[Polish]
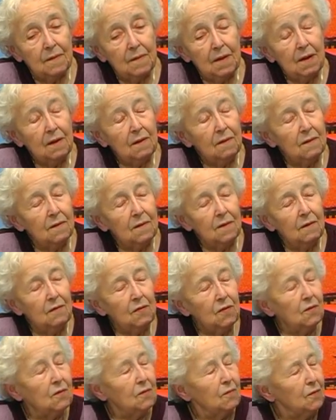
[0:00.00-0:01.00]
nie, nie
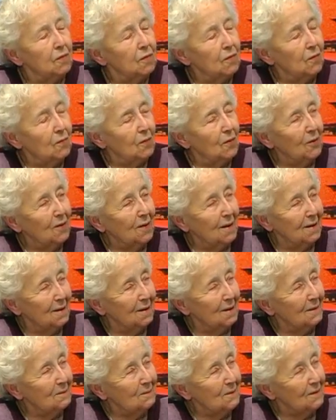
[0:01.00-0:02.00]
w procentach